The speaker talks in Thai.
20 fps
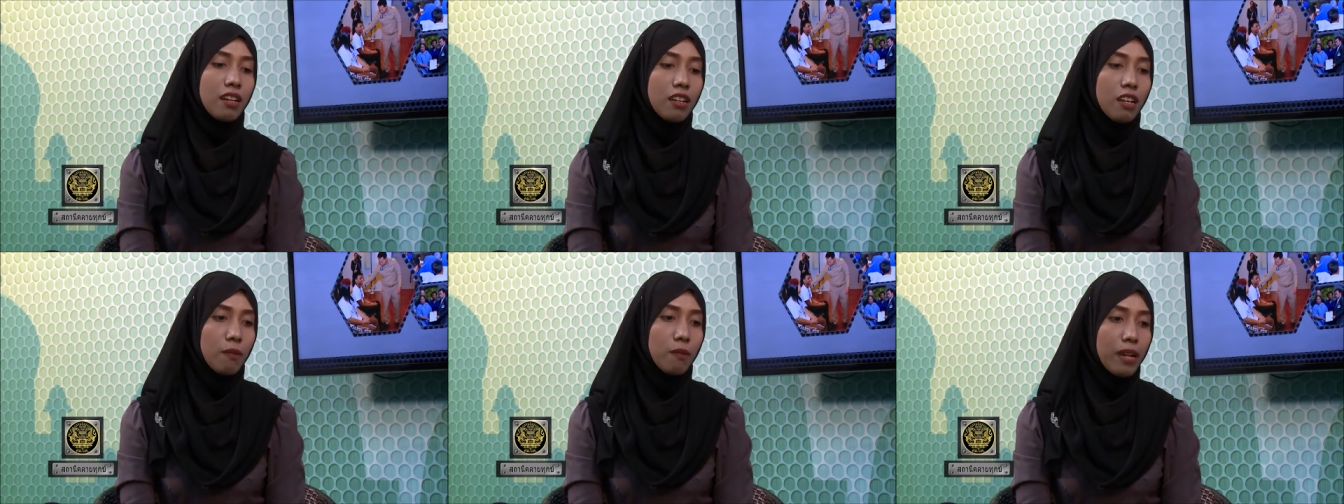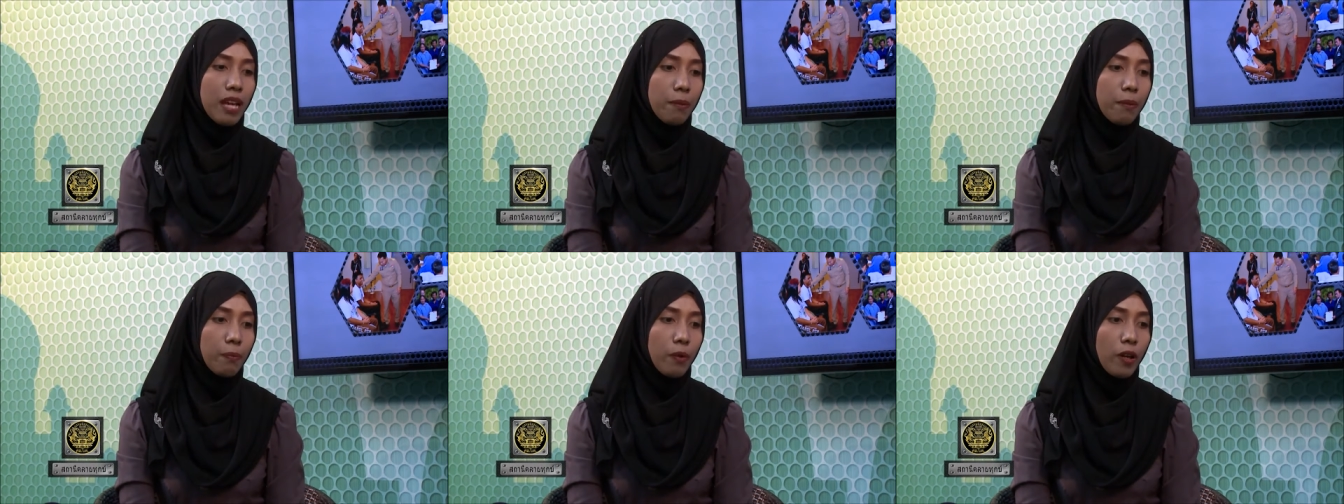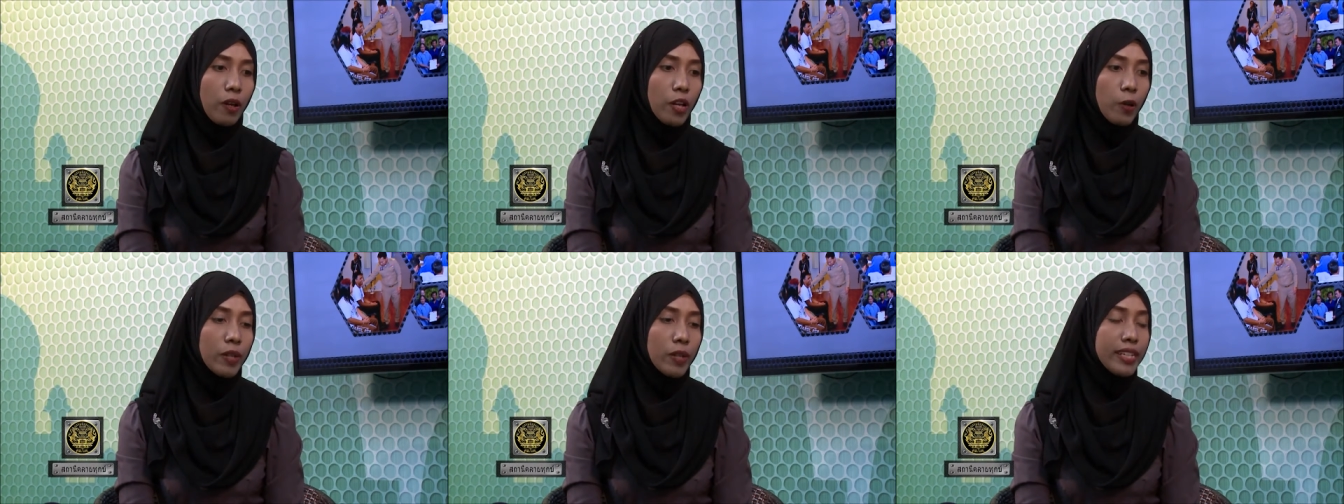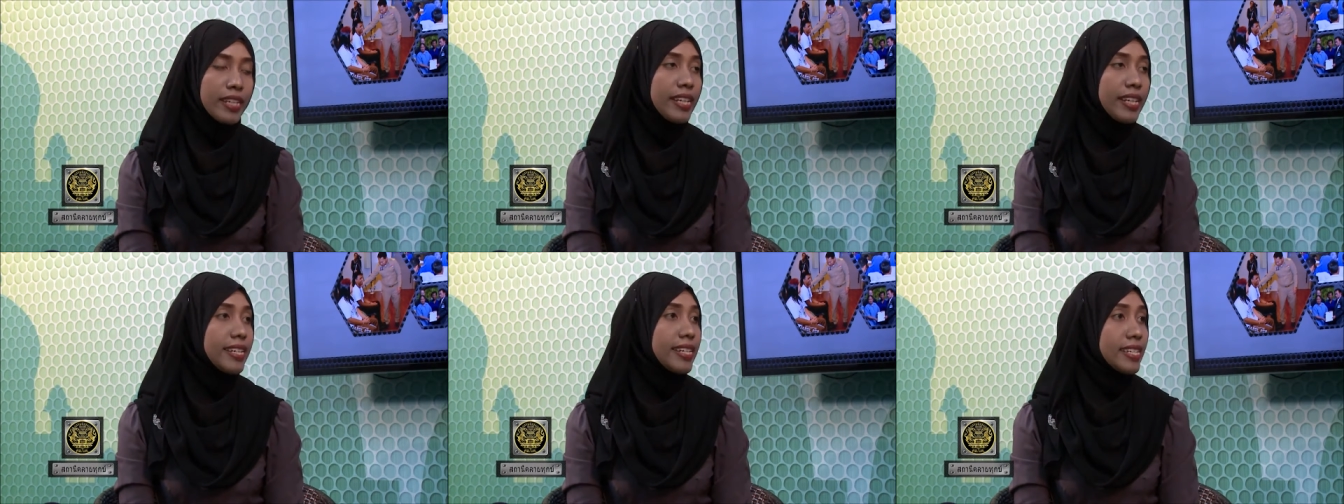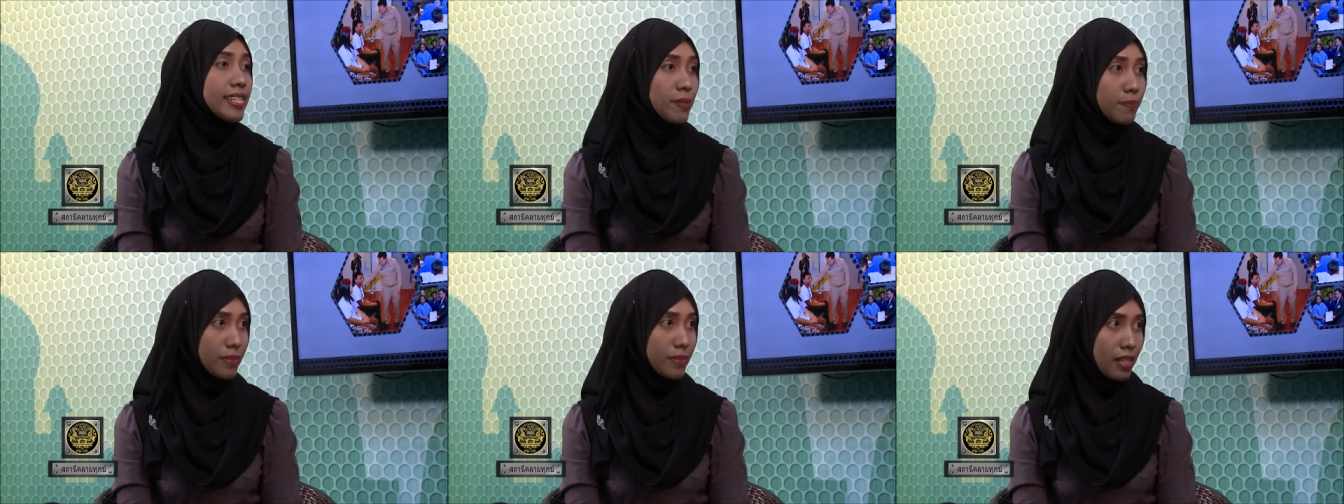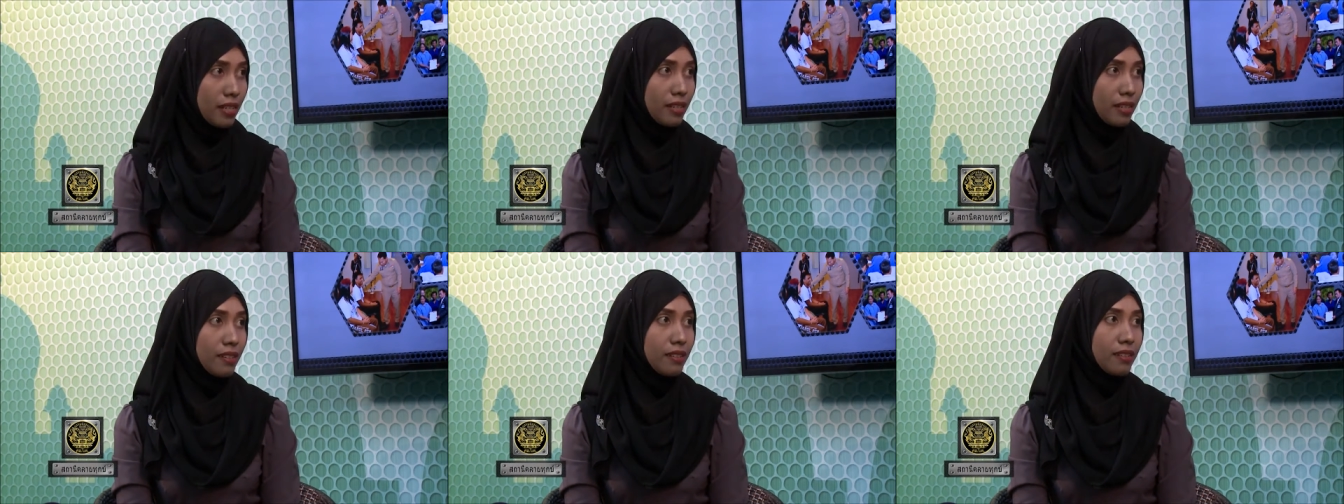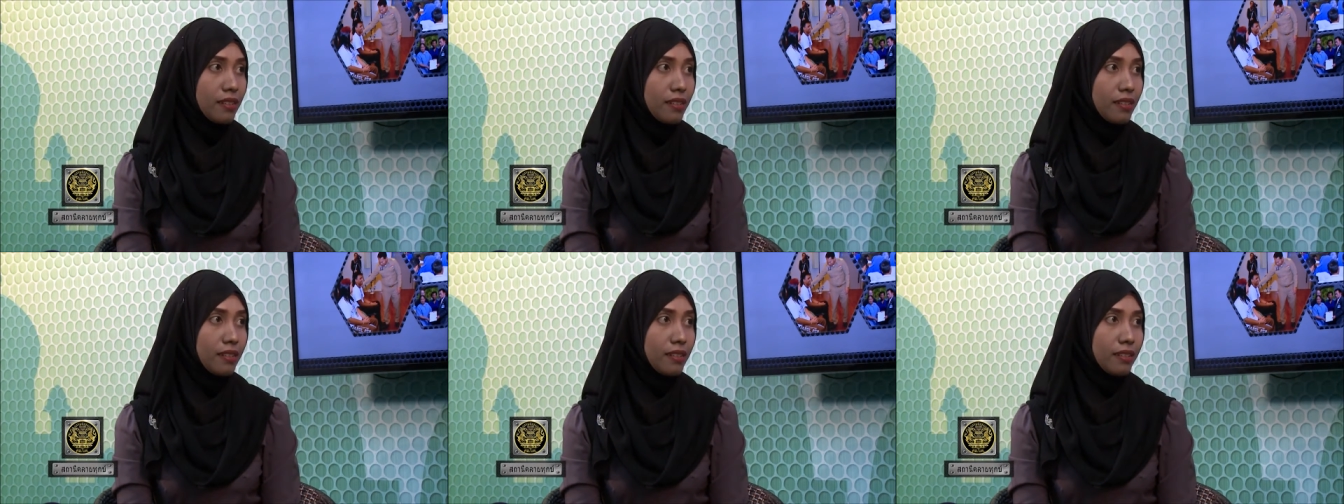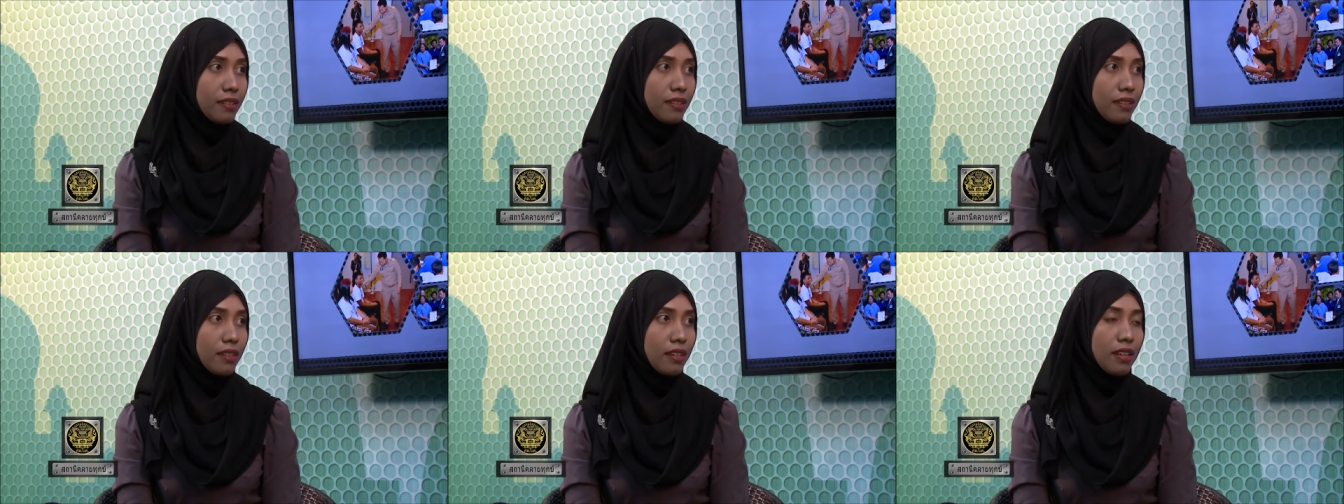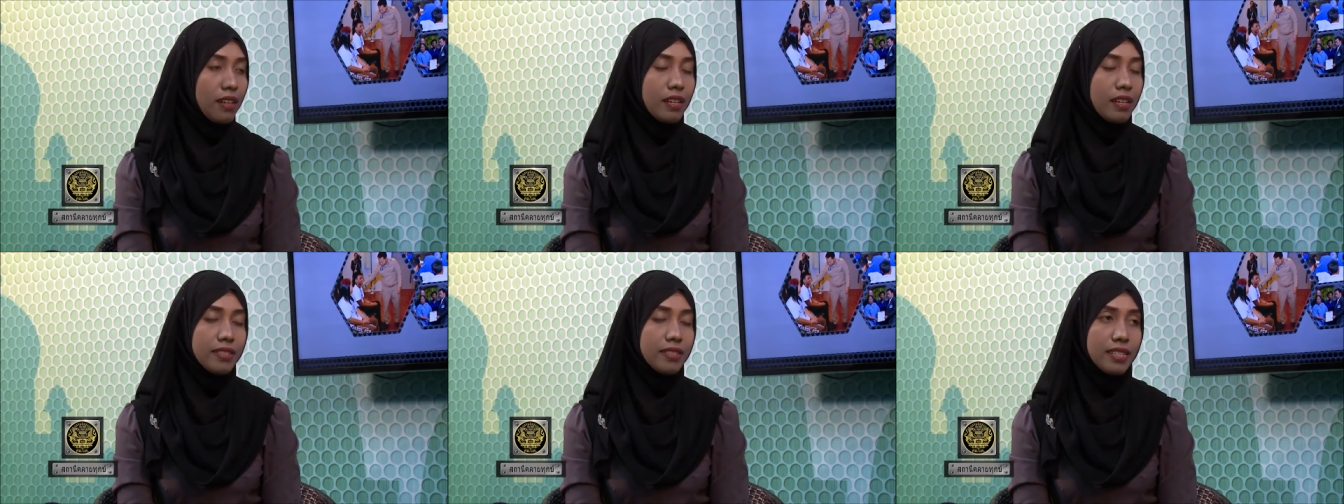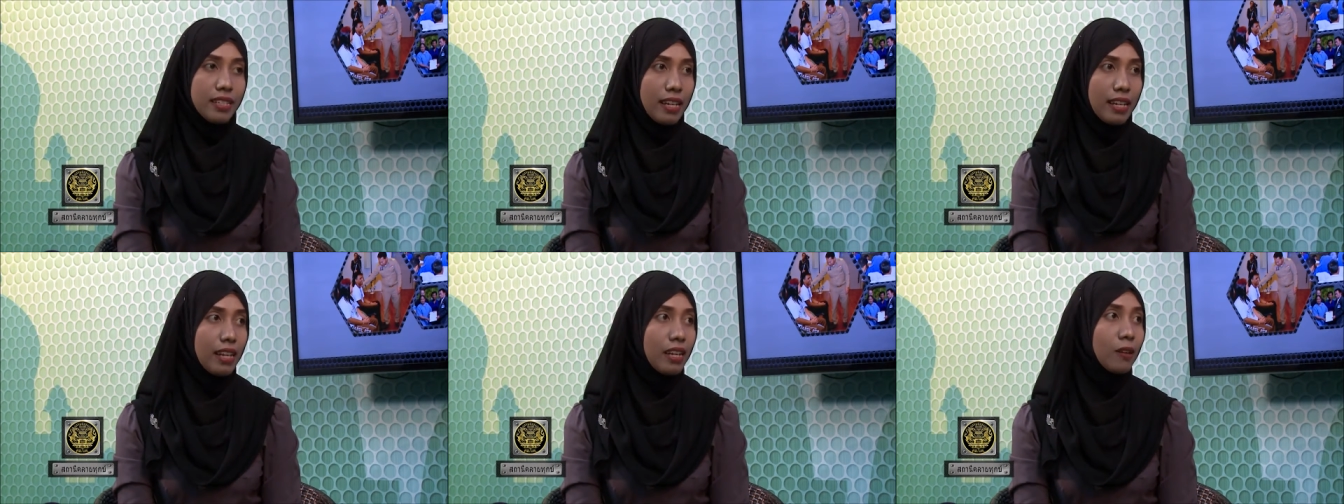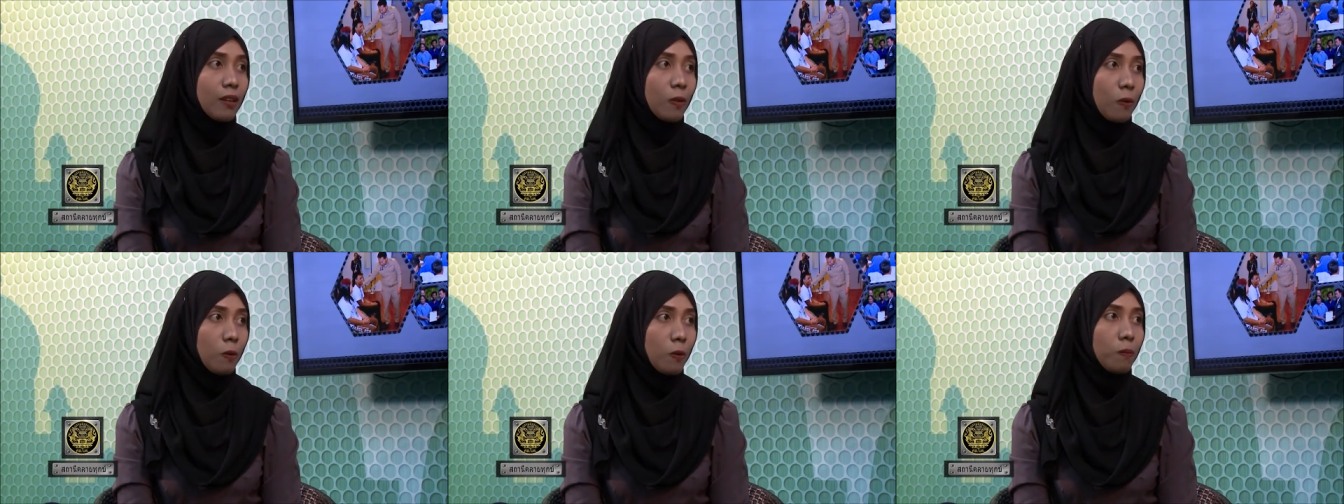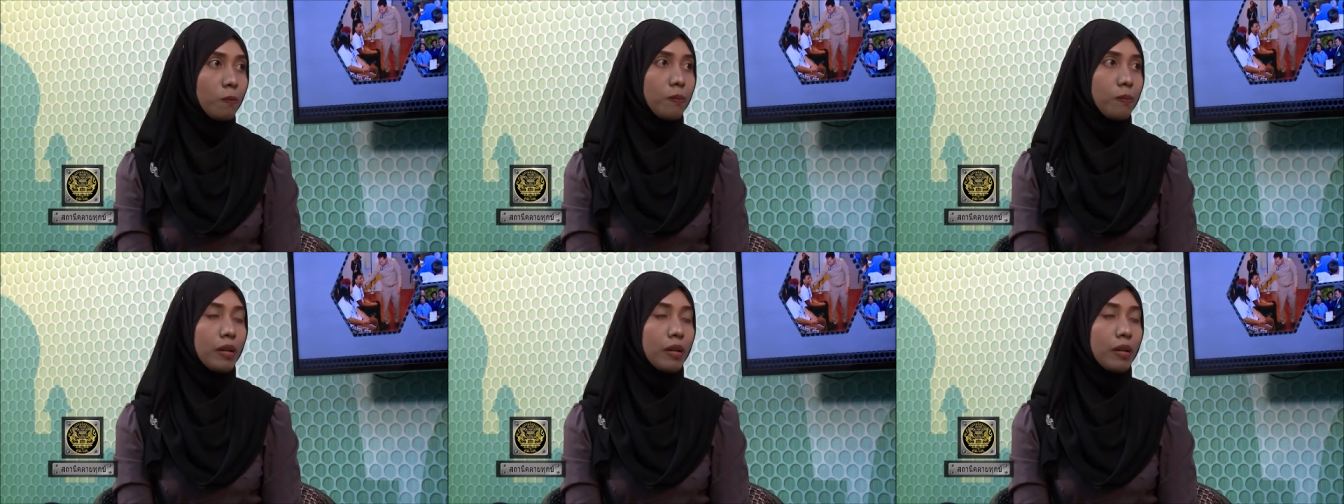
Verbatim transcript: รอบแรกปล่อยวันที่ 27สิงหาคม